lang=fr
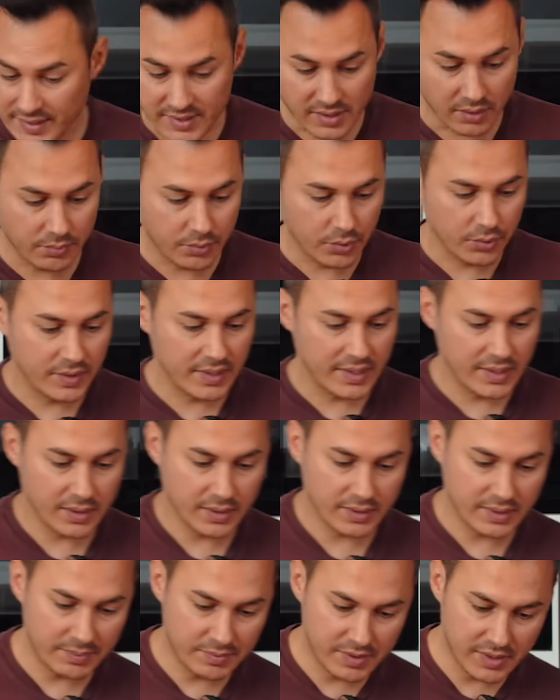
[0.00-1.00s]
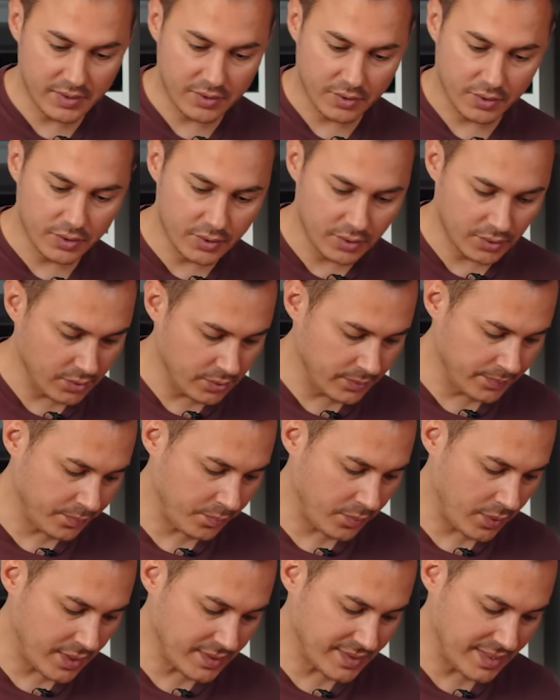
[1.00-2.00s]
exemple des, euh, des petites euh,
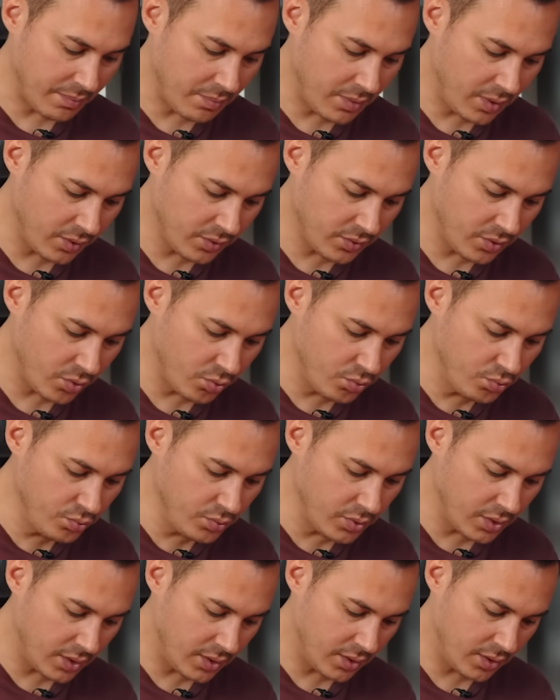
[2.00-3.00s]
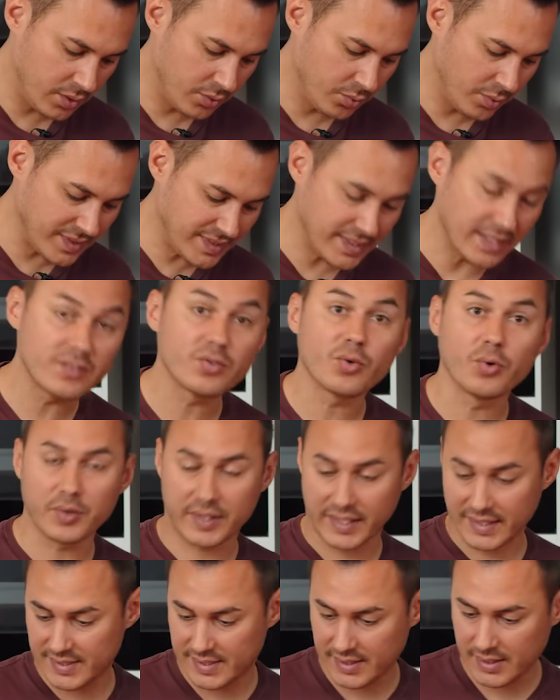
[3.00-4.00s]
amandes ou noisettes
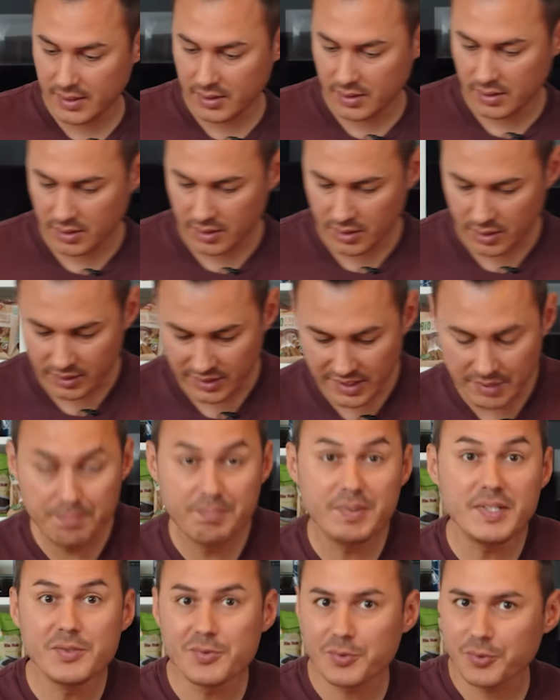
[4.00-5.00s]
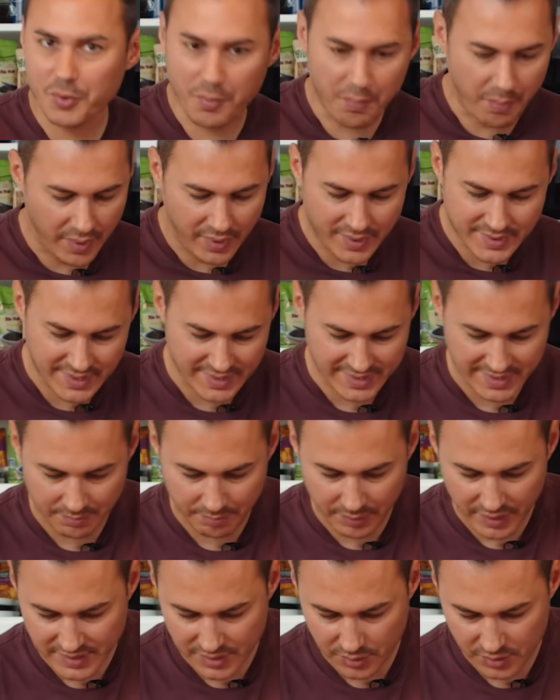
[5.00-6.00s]
concassées, des pignons de pain, c'est
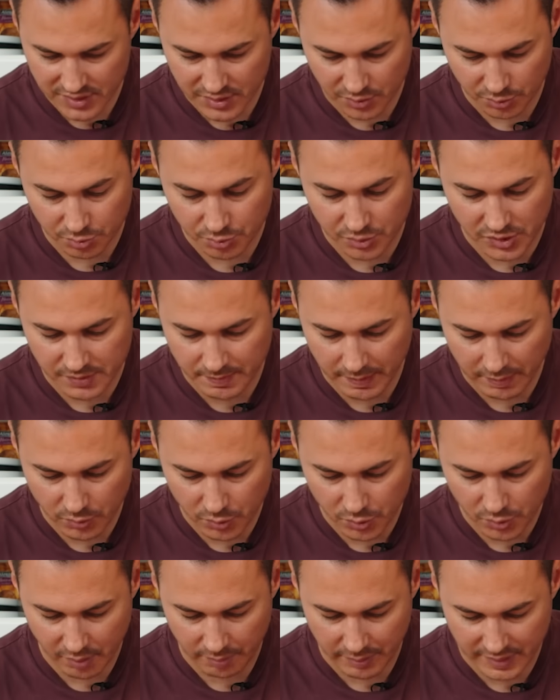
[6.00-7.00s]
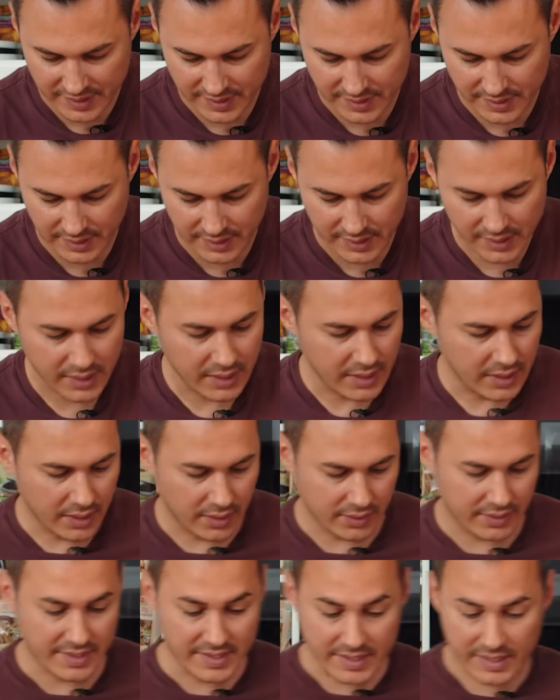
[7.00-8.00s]
sympa, ça aussi on n'utilise pas beaucoup en pâtisserie,
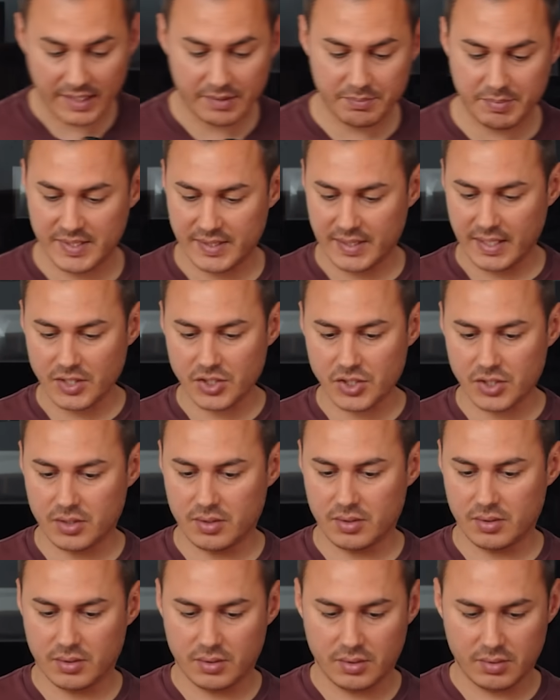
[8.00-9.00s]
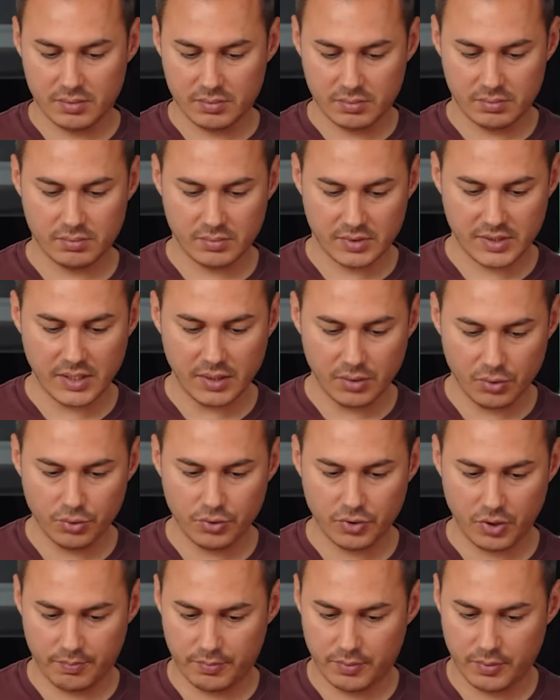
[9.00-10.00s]
des éclats de pistache, c'est le
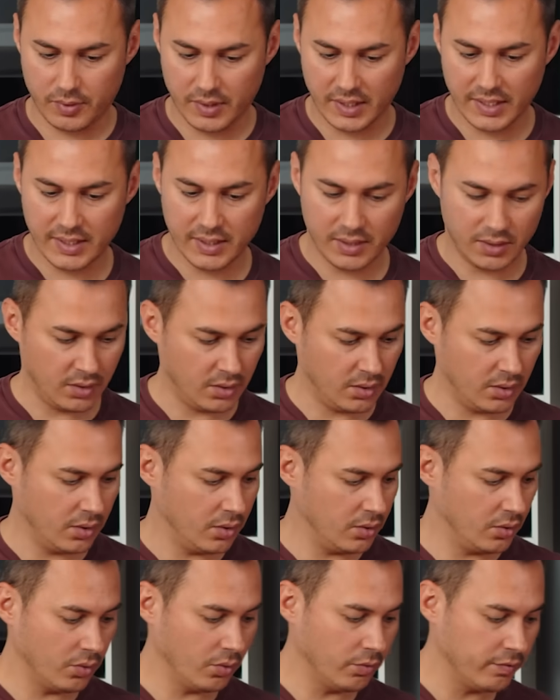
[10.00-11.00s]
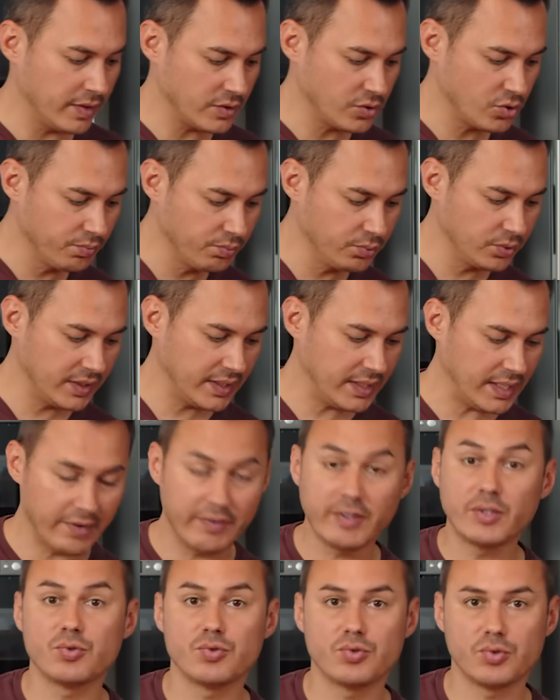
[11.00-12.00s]
top. Et euh, on va saupoudrer
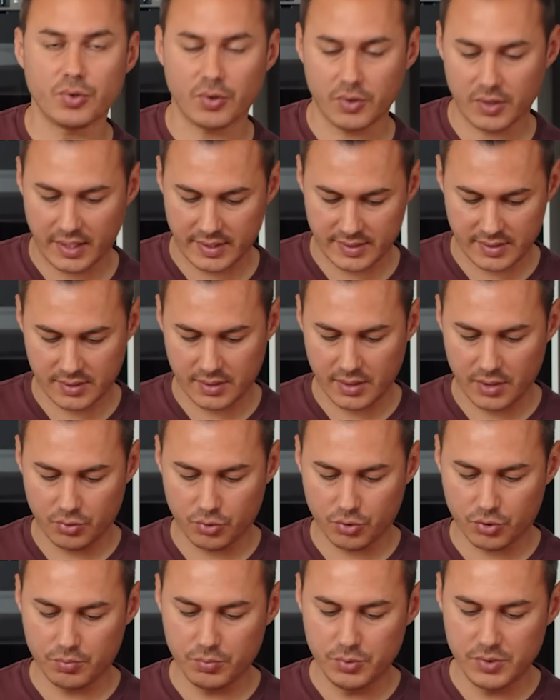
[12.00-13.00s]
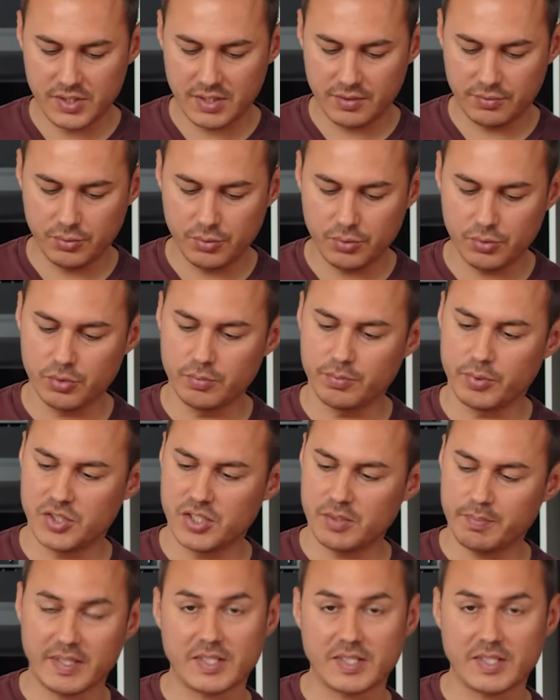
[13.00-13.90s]
avec du sucre glace. Donc munissez-vous d'une petite